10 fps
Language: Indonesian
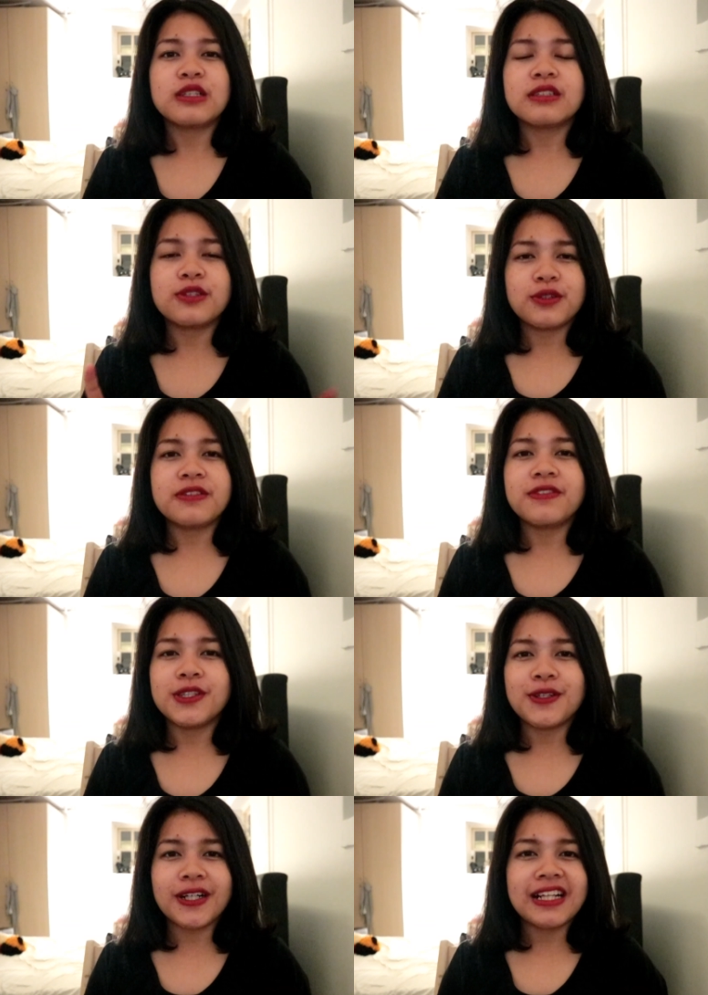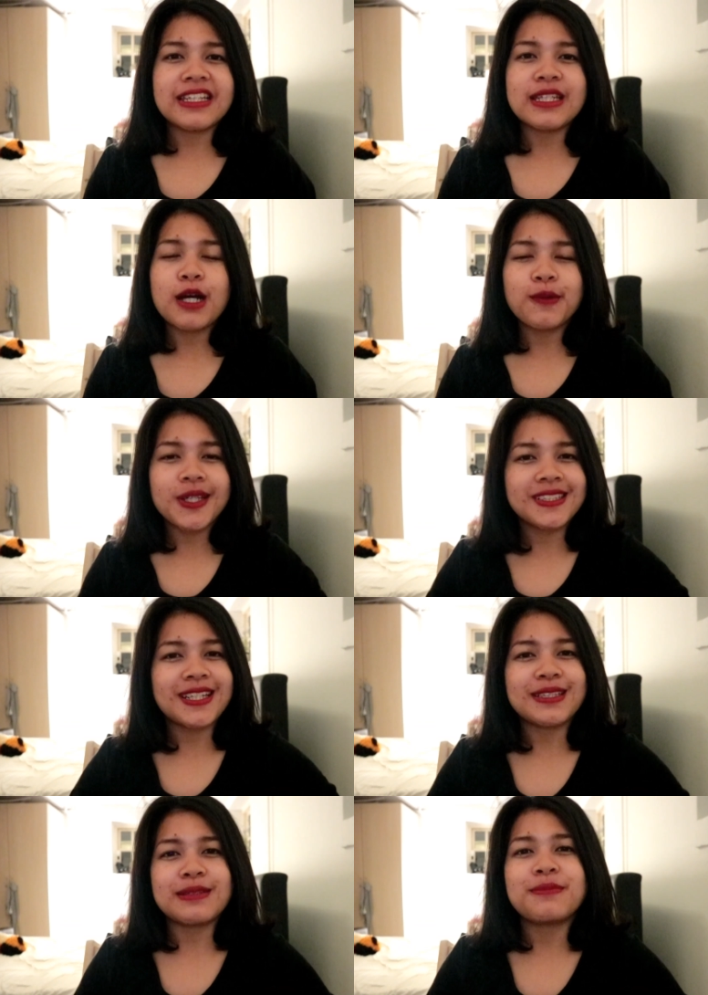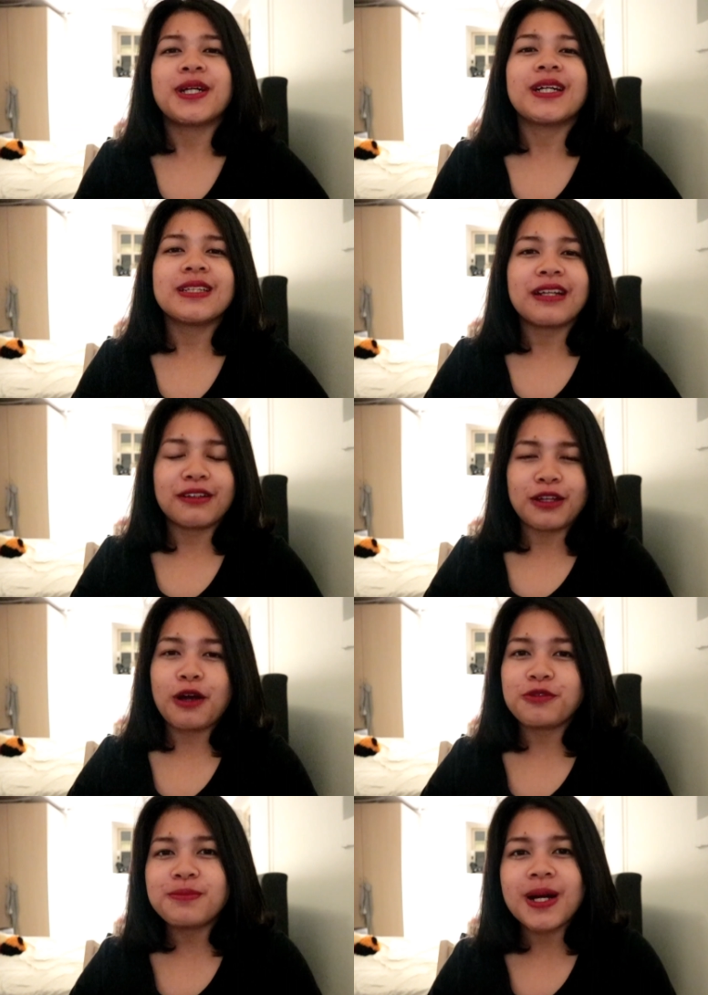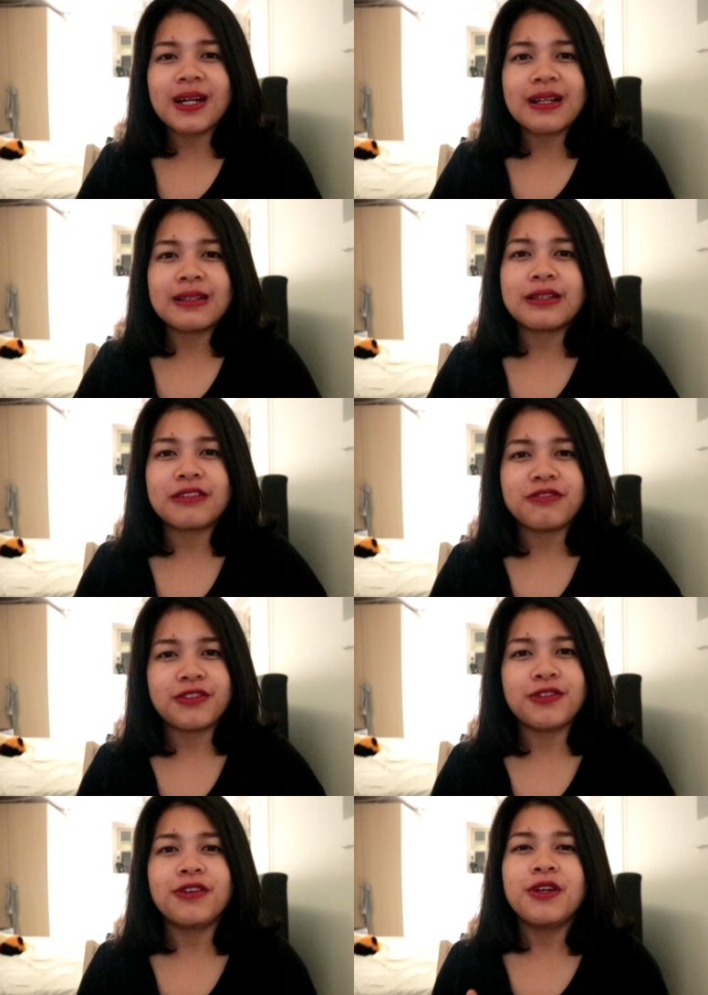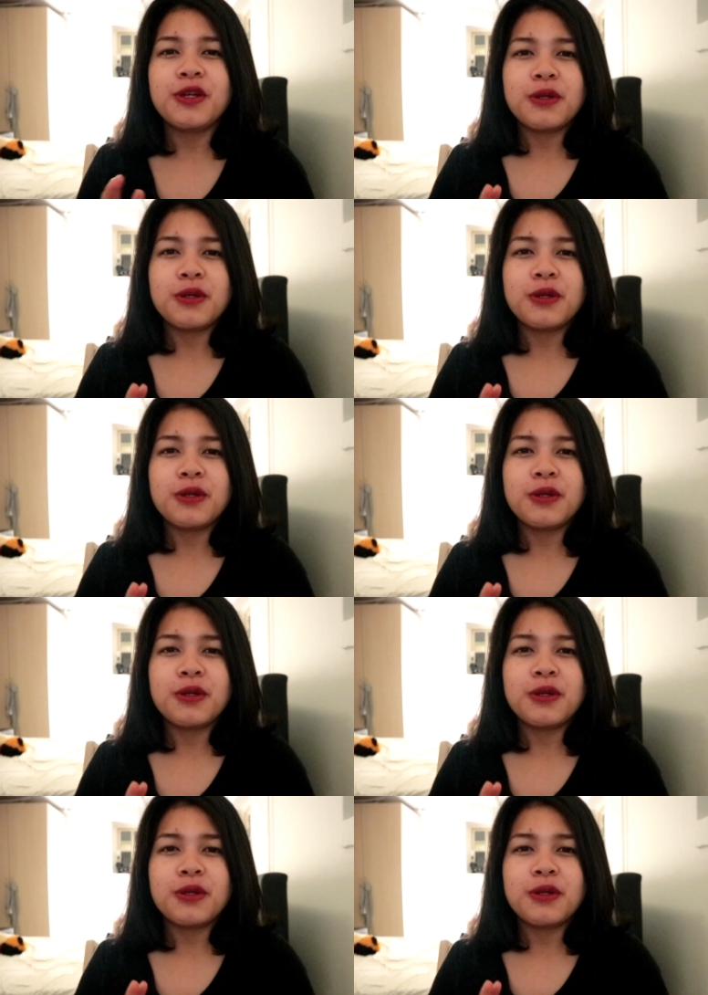So di video kali ini aku excited banget karena aku bakal nge-review